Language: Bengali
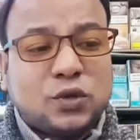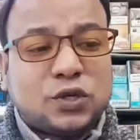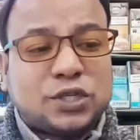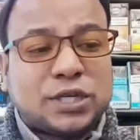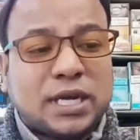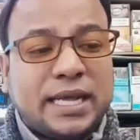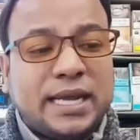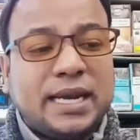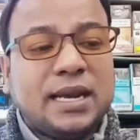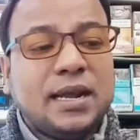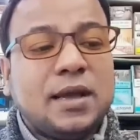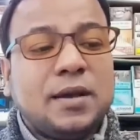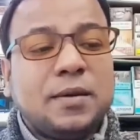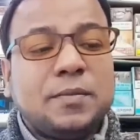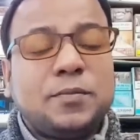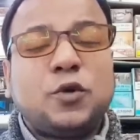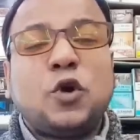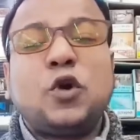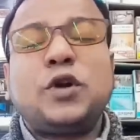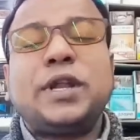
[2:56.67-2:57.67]
সালের
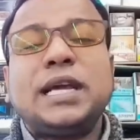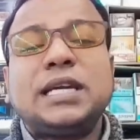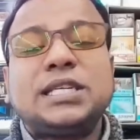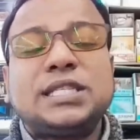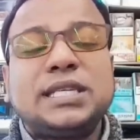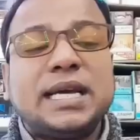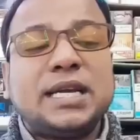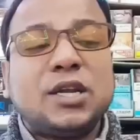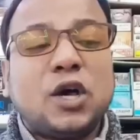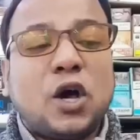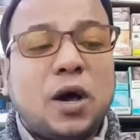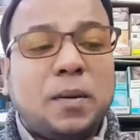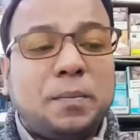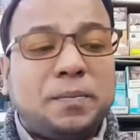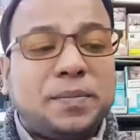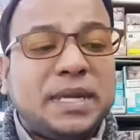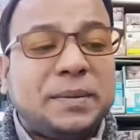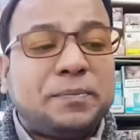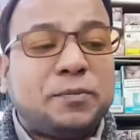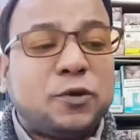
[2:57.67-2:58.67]
প্রোটেকশন অব
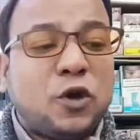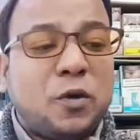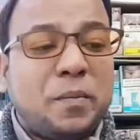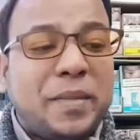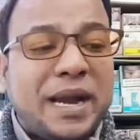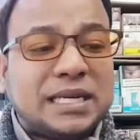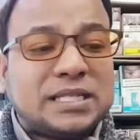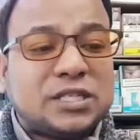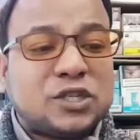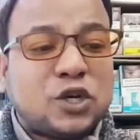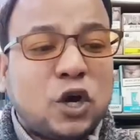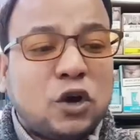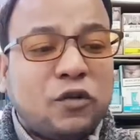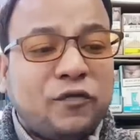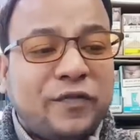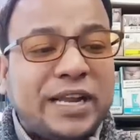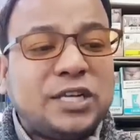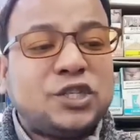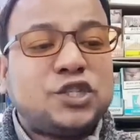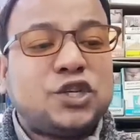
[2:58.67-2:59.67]
ডিপ্লোমেটস
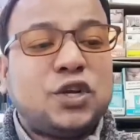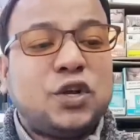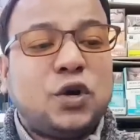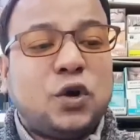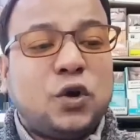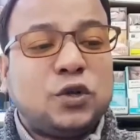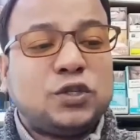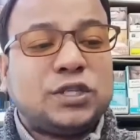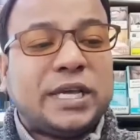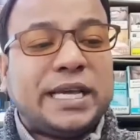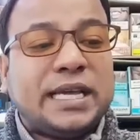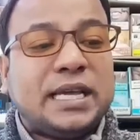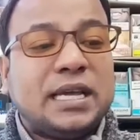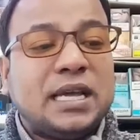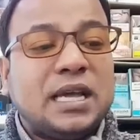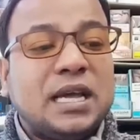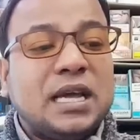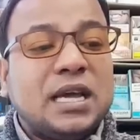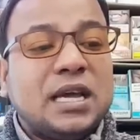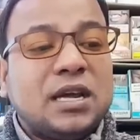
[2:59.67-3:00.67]
কনভেনশন অনুযায়ী
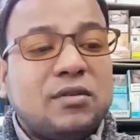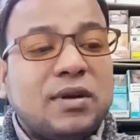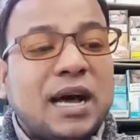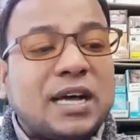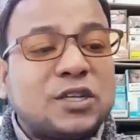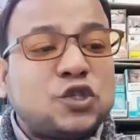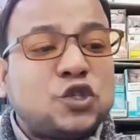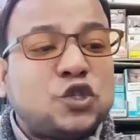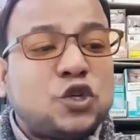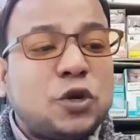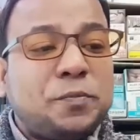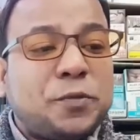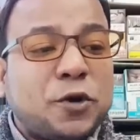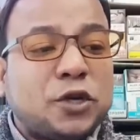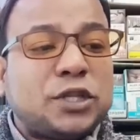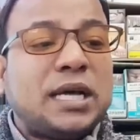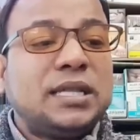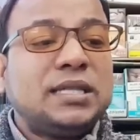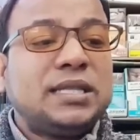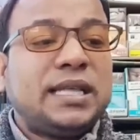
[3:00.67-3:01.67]

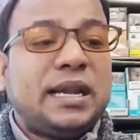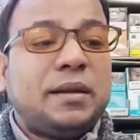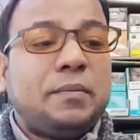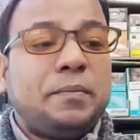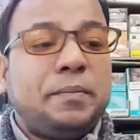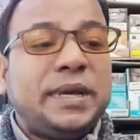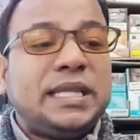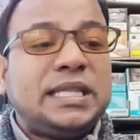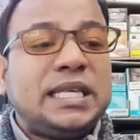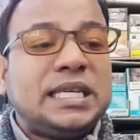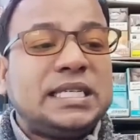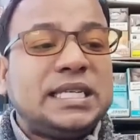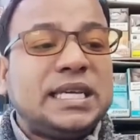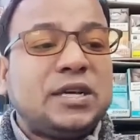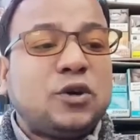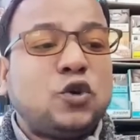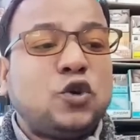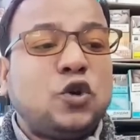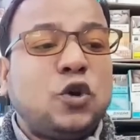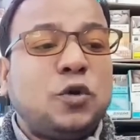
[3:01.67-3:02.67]
রাষ্ট্রপ্রধানদের বিদেশি
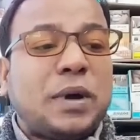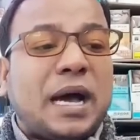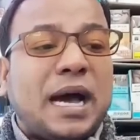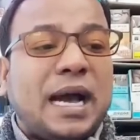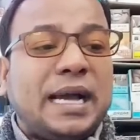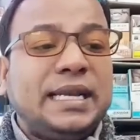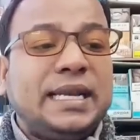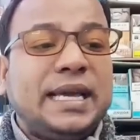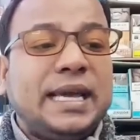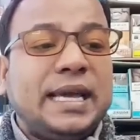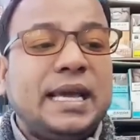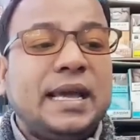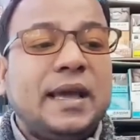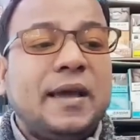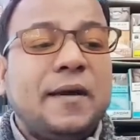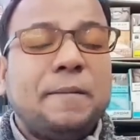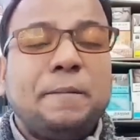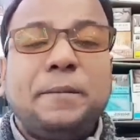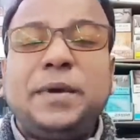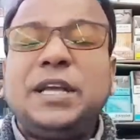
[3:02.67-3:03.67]
কোনো আইনে
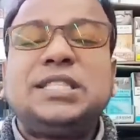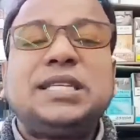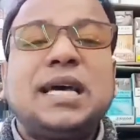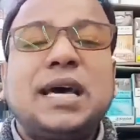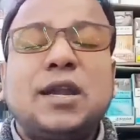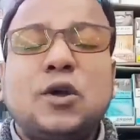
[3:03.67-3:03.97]
বিচার